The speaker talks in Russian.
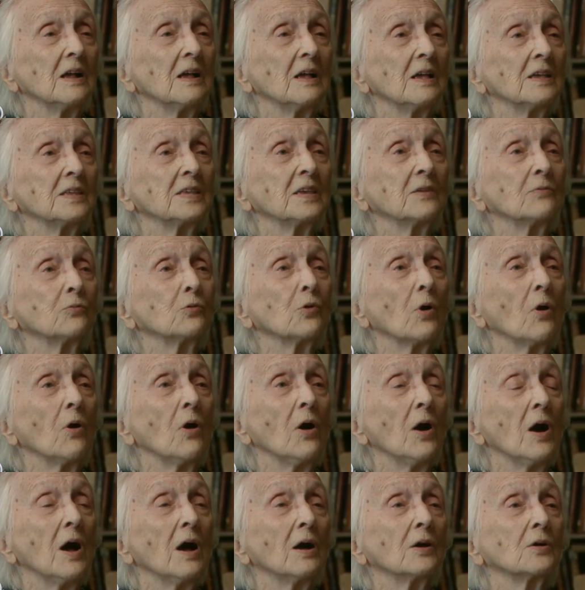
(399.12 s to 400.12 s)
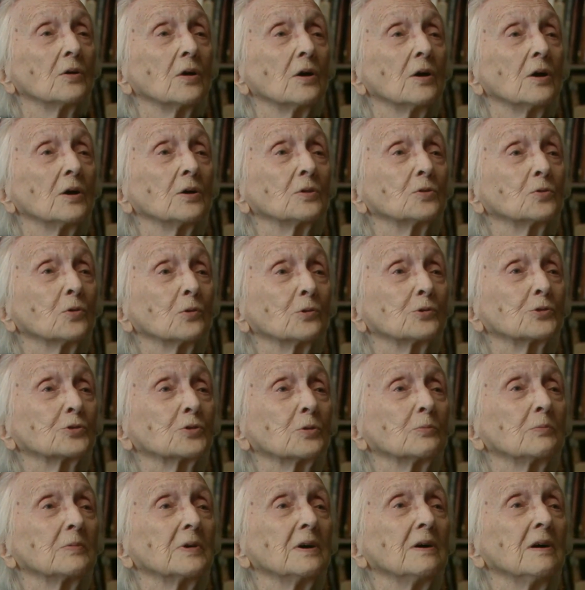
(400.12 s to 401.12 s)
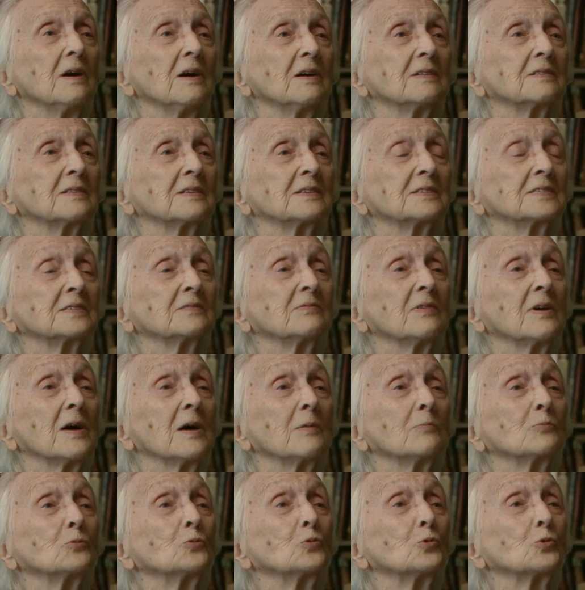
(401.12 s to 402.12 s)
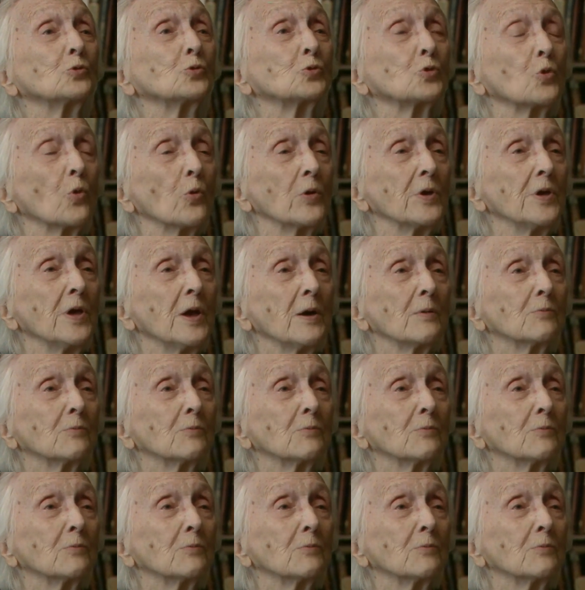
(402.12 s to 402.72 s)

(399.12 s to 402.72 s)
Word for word: Его э, то, что мы называем душой,